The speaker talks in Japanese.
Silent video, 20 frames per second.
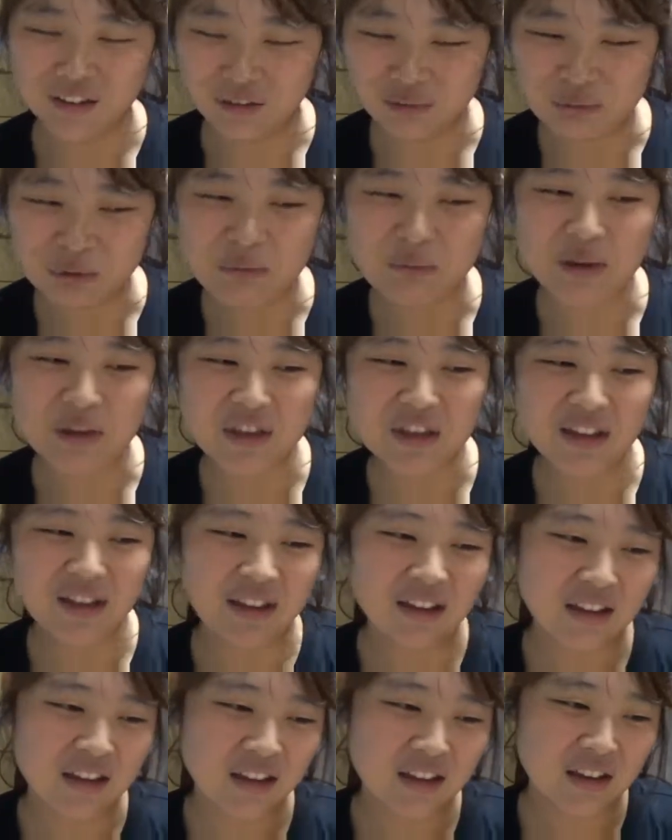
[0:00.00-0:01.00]
今まで
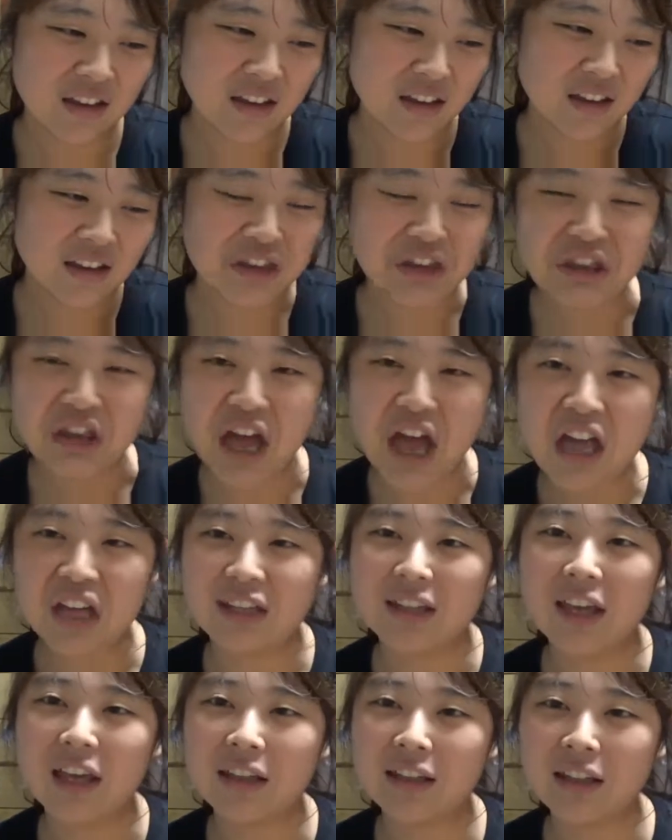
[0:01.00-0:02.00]
にない
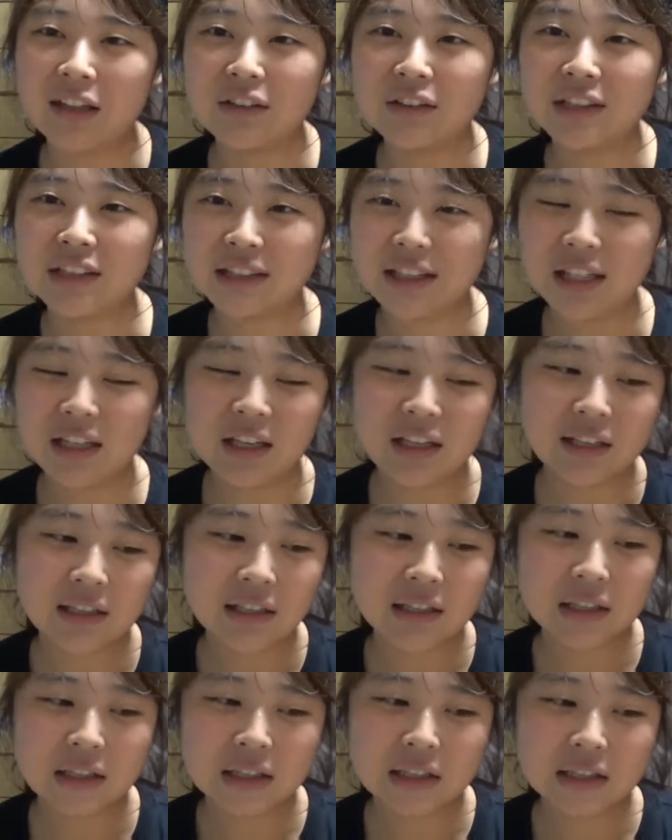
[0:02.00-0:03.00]
経験をして、
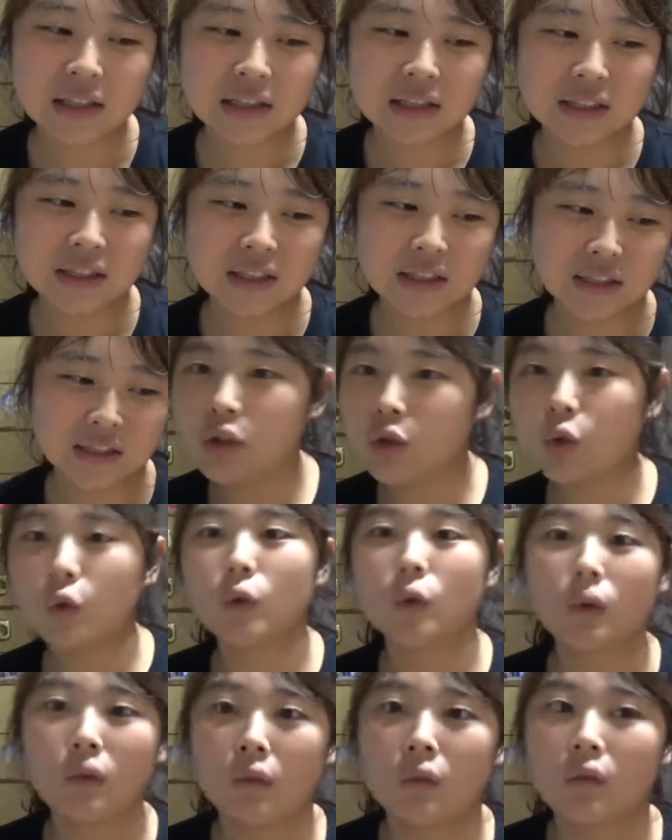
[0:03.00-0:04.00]
し
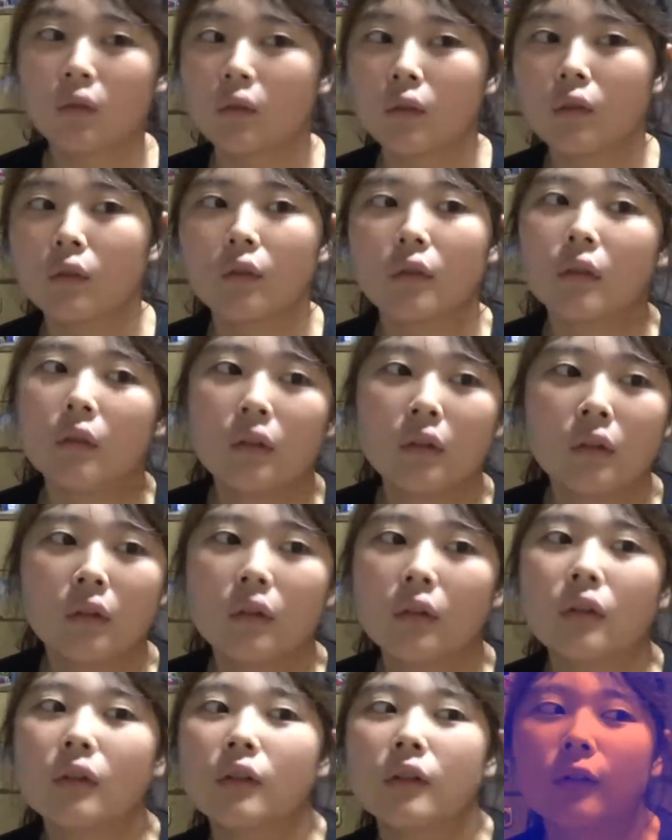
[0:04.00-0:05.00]
よ
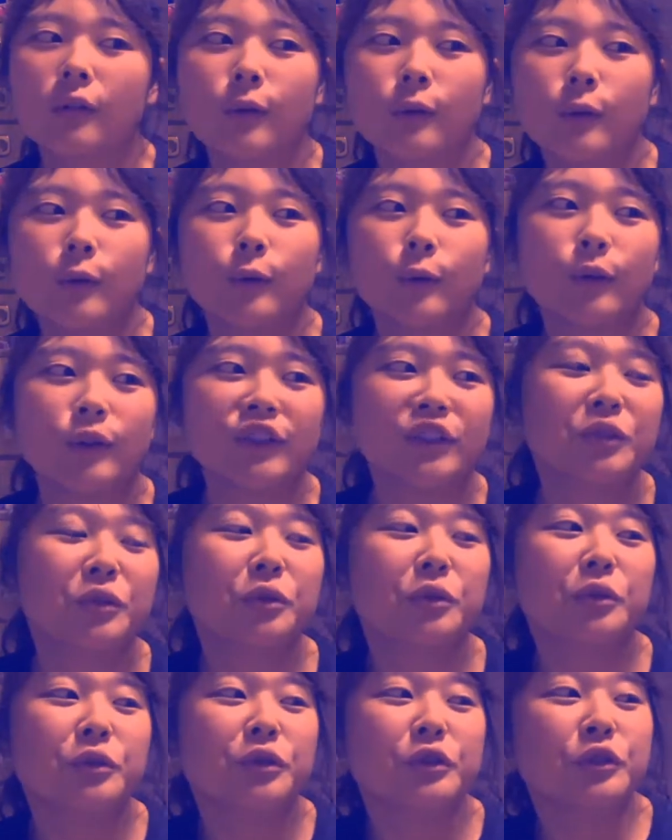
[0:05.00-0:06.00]
う、どうしよう、
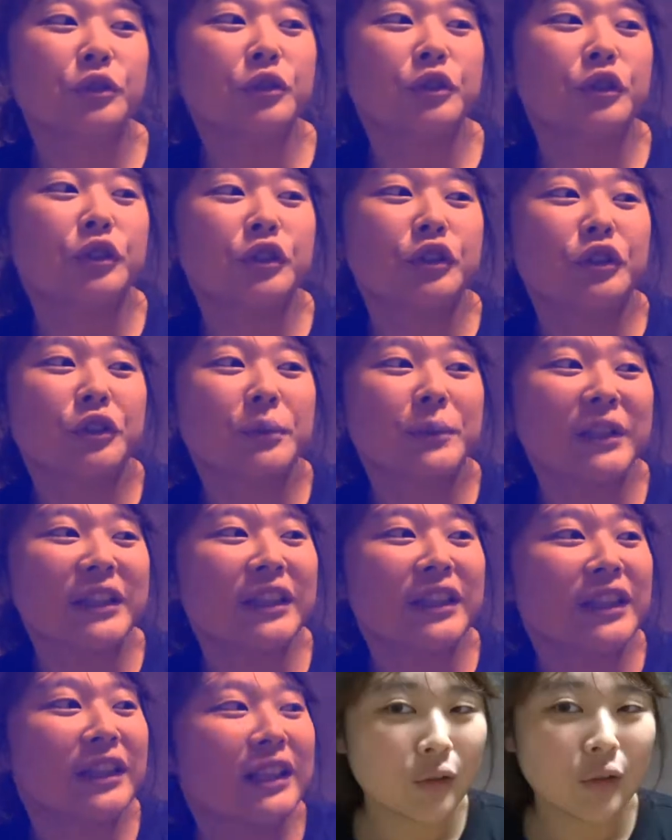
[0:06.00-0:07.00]
どうしよう、み
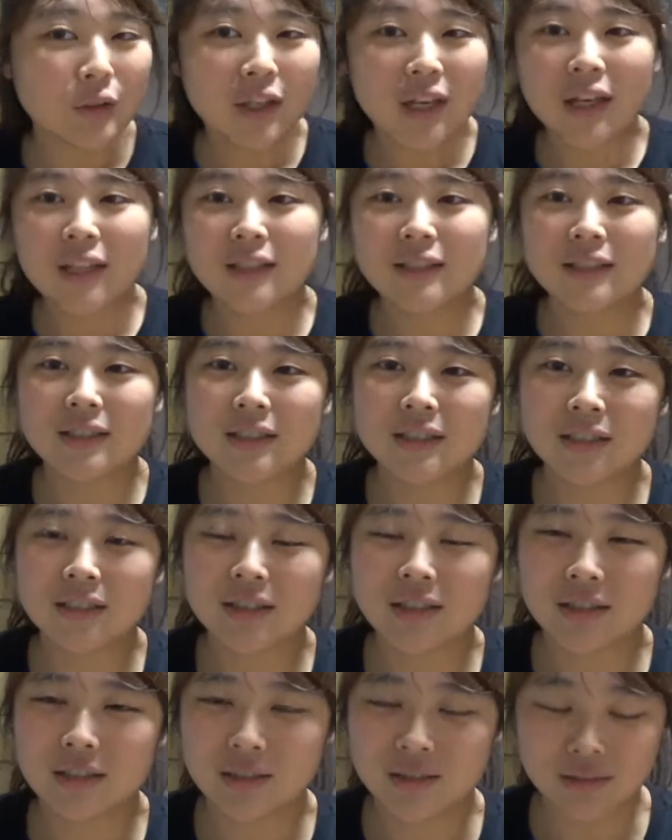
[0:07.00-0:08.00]
たとりあえず、
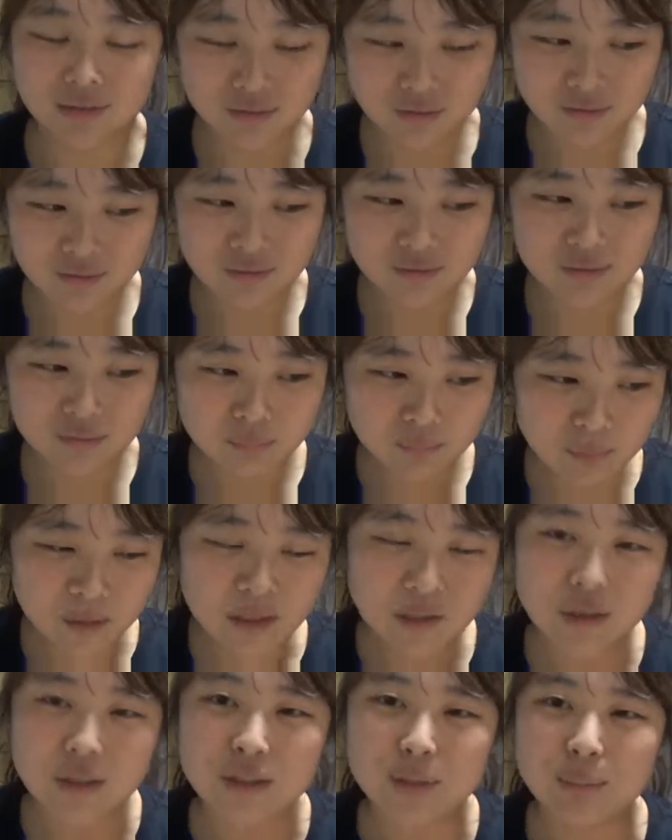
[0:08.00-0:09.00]

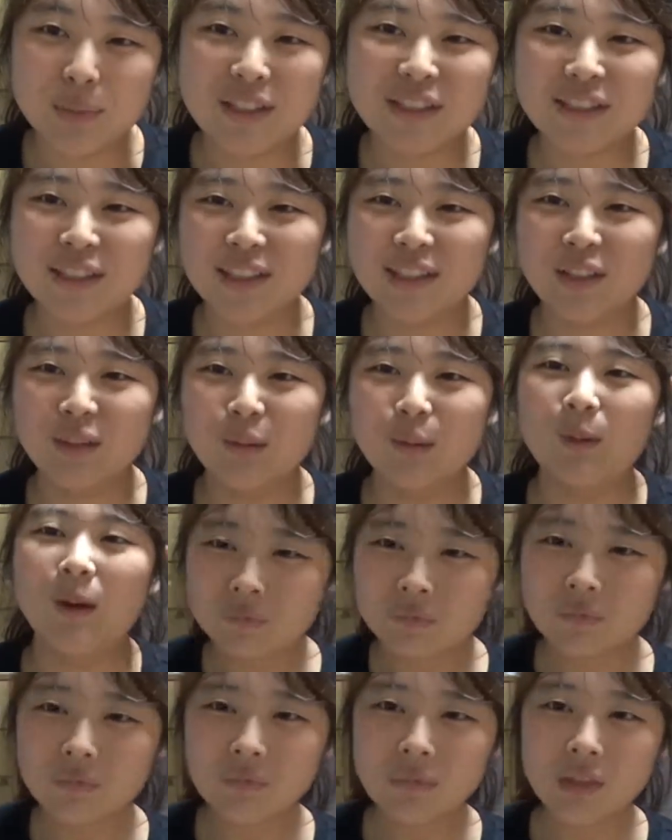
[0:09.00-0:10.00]
びっくりしました、今日
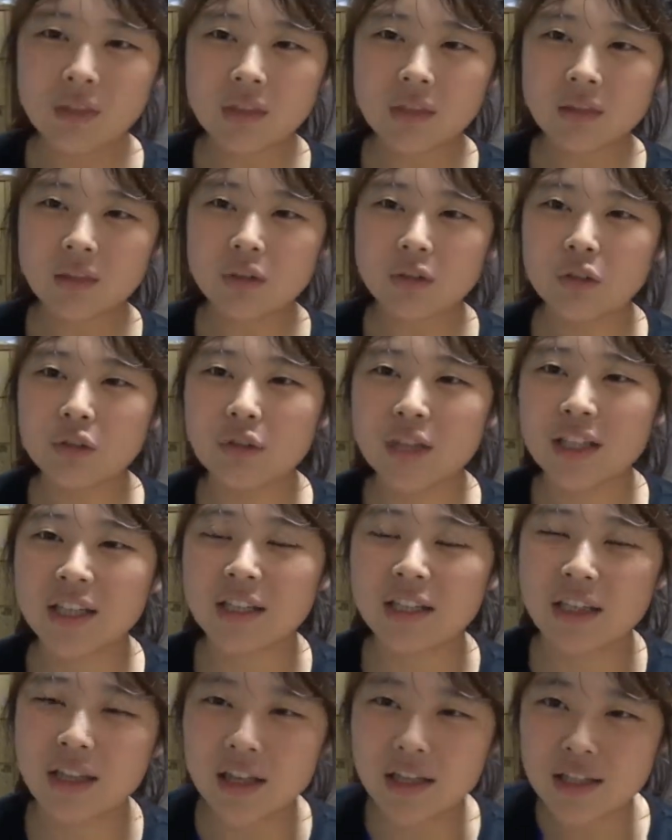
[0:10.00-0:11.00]
は。というわ
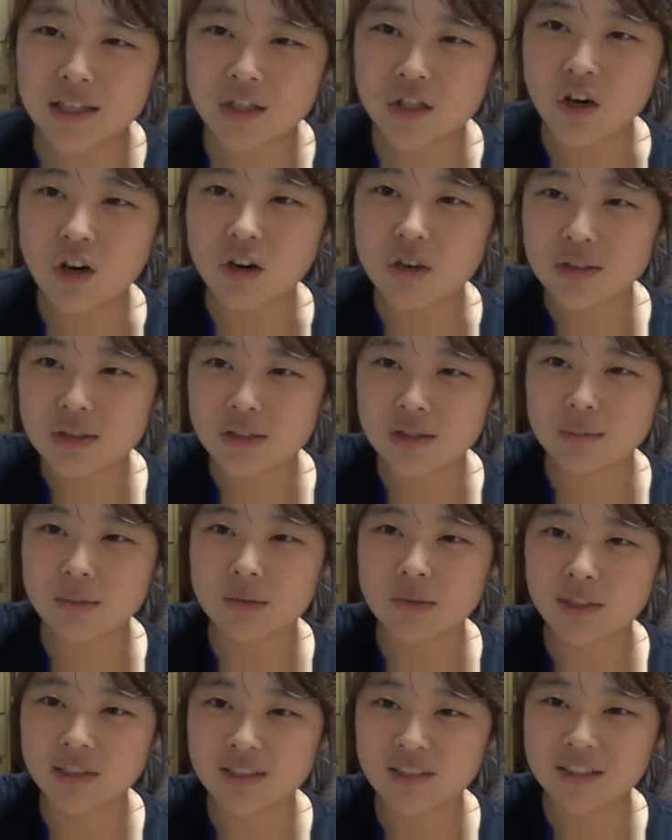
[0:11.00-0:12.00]
けで、以上、
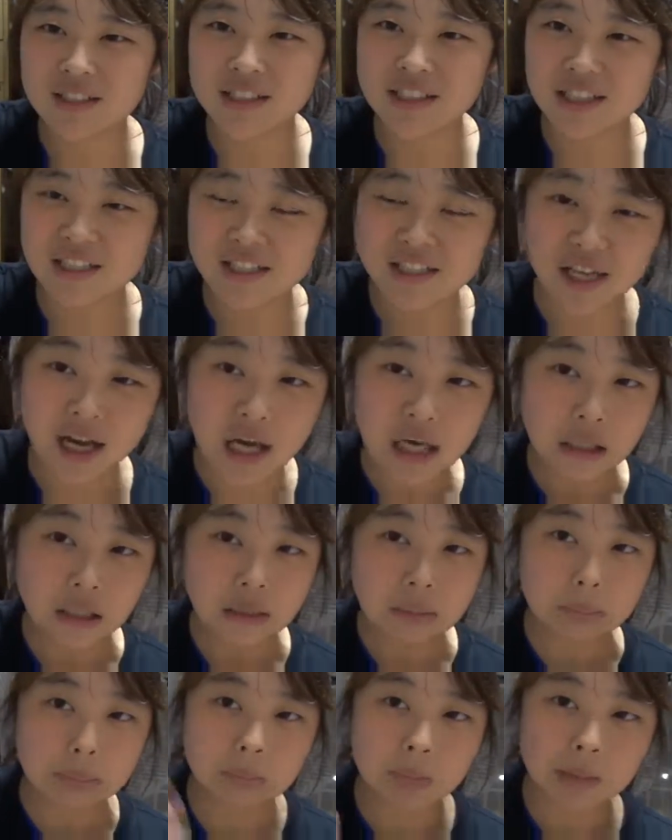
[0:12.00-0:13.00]
スミファクトリーでした。
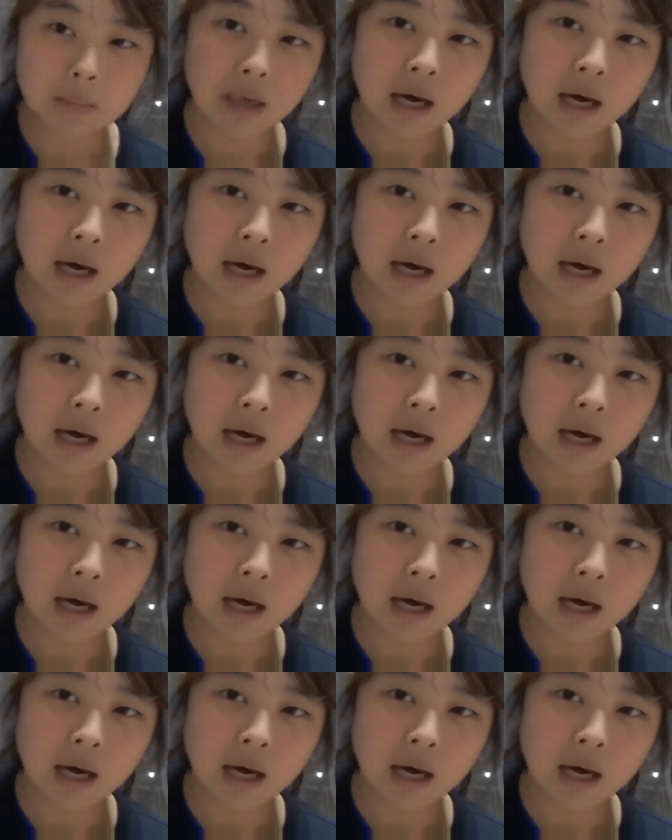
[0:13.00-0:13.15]
バイ